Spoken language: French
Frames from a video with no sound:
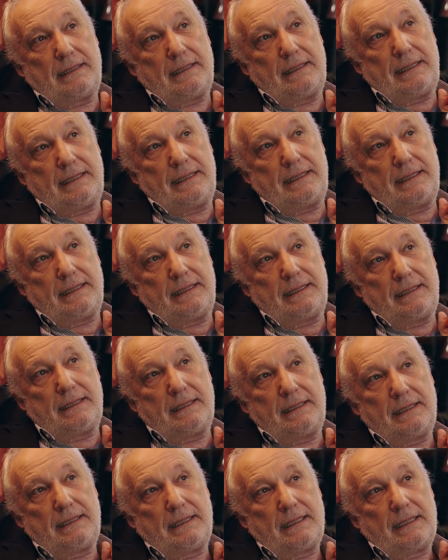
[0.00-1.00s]

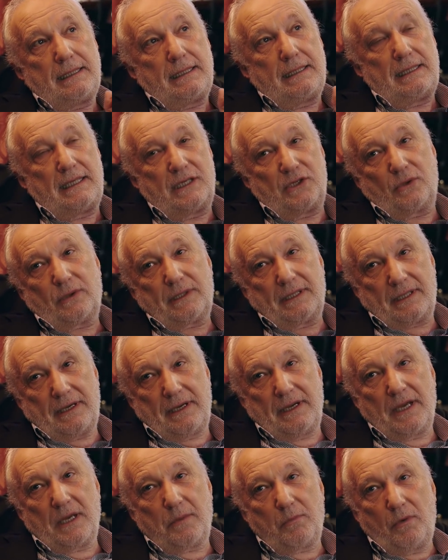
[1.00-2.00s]
les, les gens qui
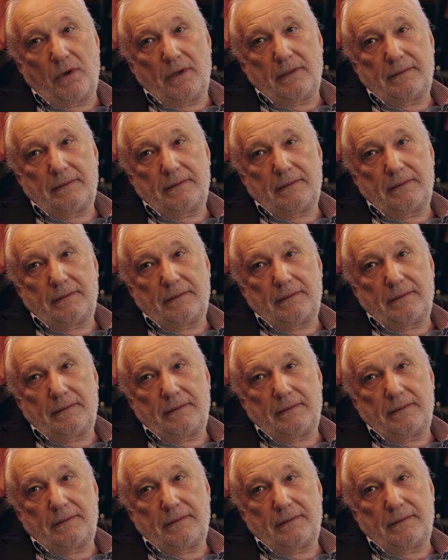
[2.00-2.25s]
travaillent avec moi.